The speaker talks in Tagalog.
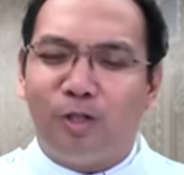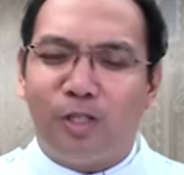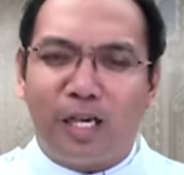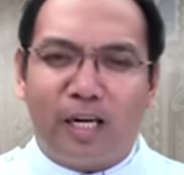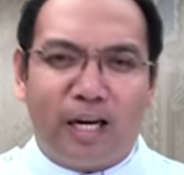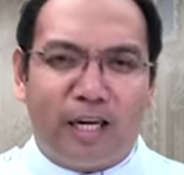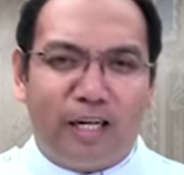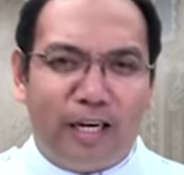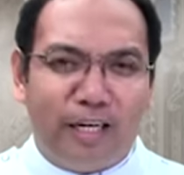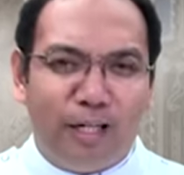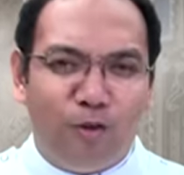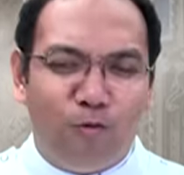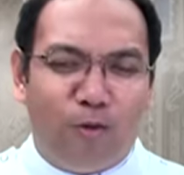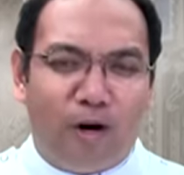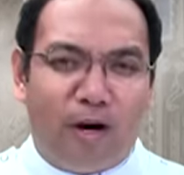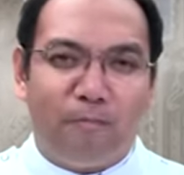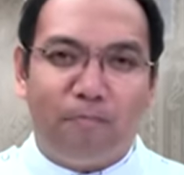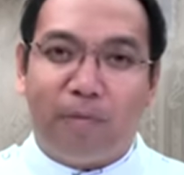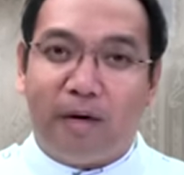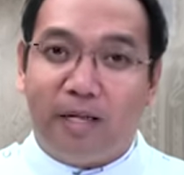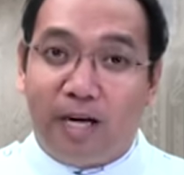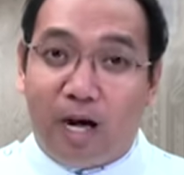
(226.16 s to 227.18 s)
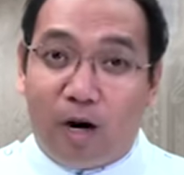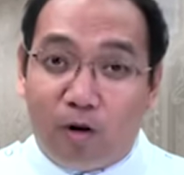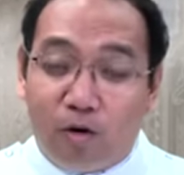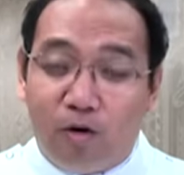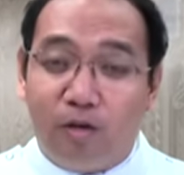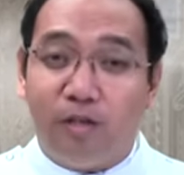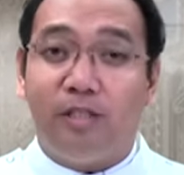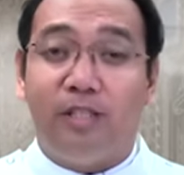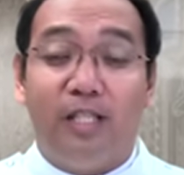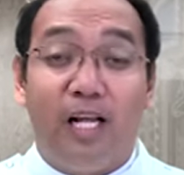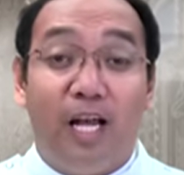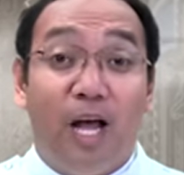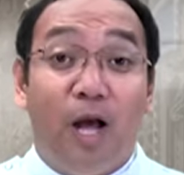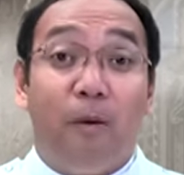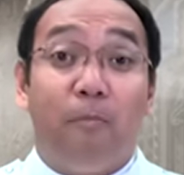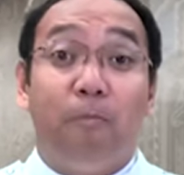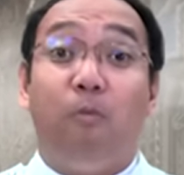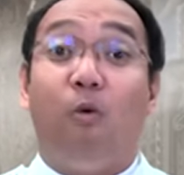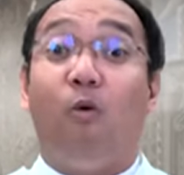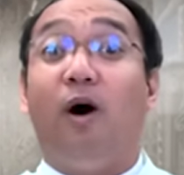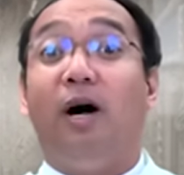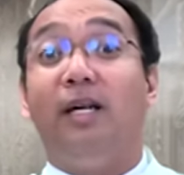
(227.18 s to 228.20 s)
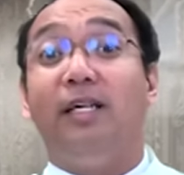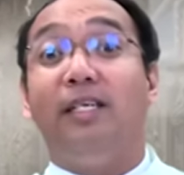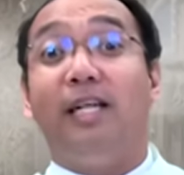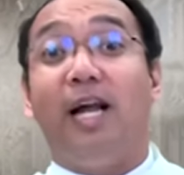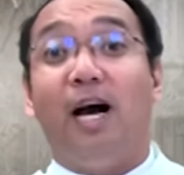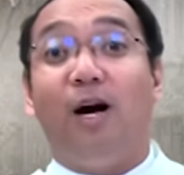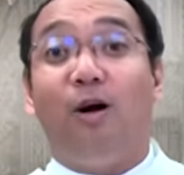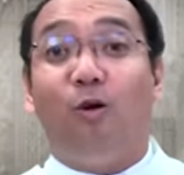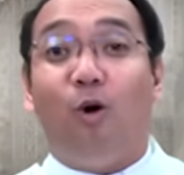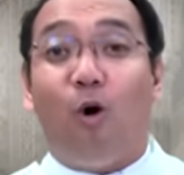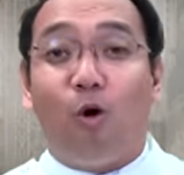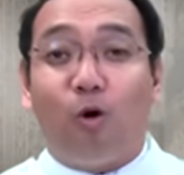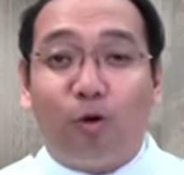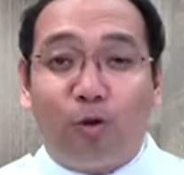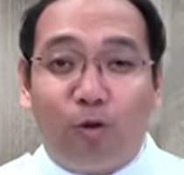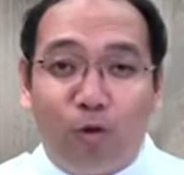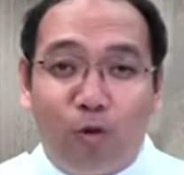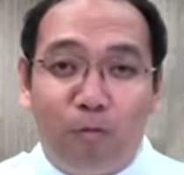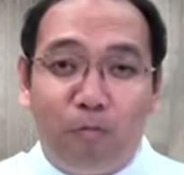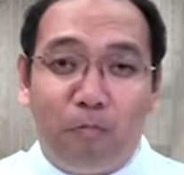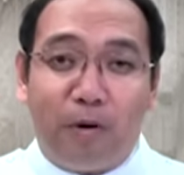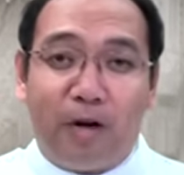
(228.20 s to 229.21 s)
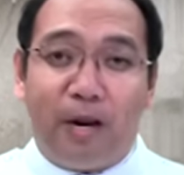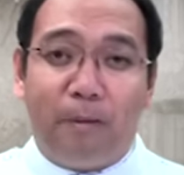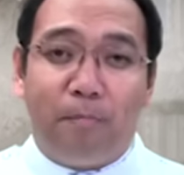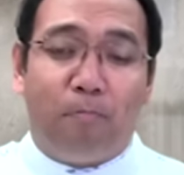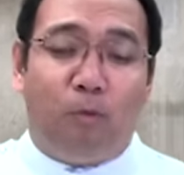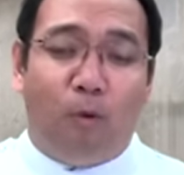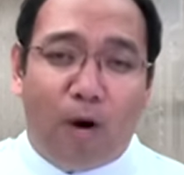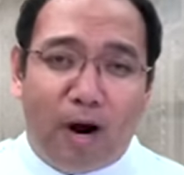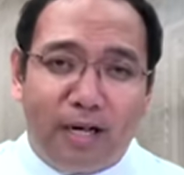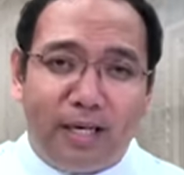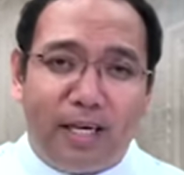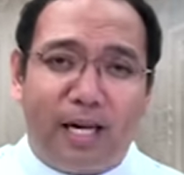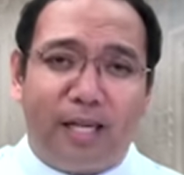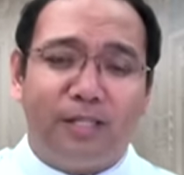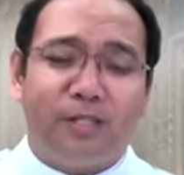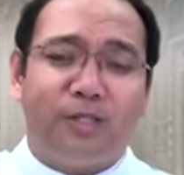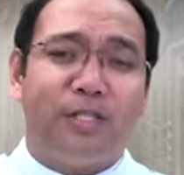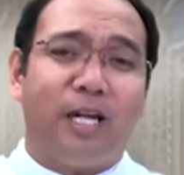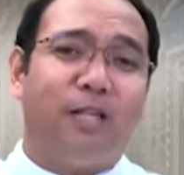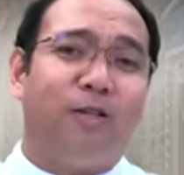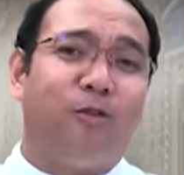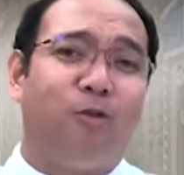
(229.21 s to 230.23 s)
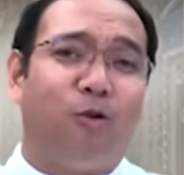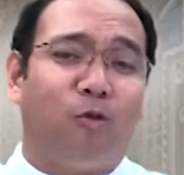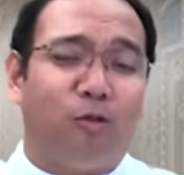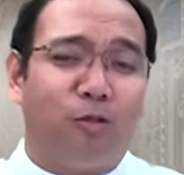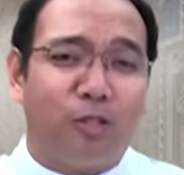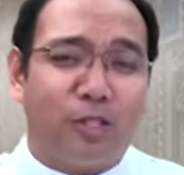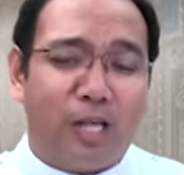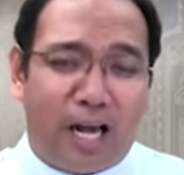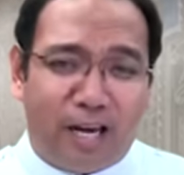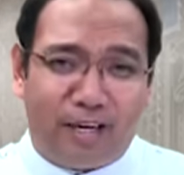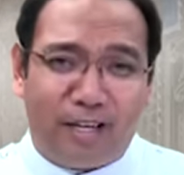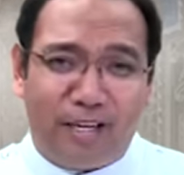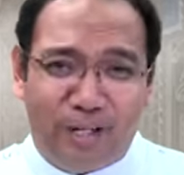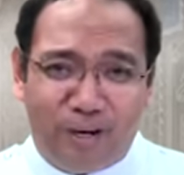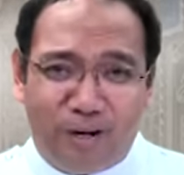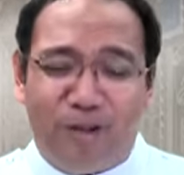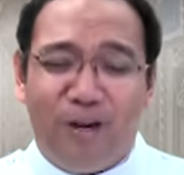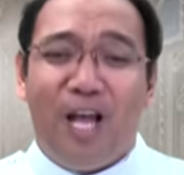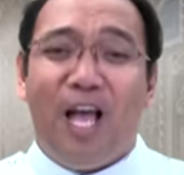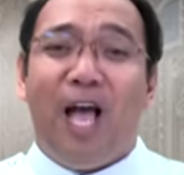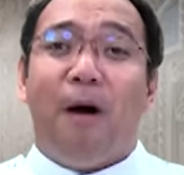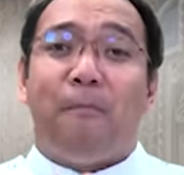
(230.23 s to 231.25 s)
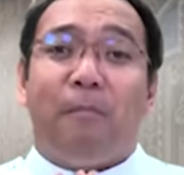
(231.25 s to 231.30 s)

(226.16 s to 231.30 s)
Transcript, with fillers: sa karaniwang panahon, buwan ng Oktubre, buwan ng Santo Rosario.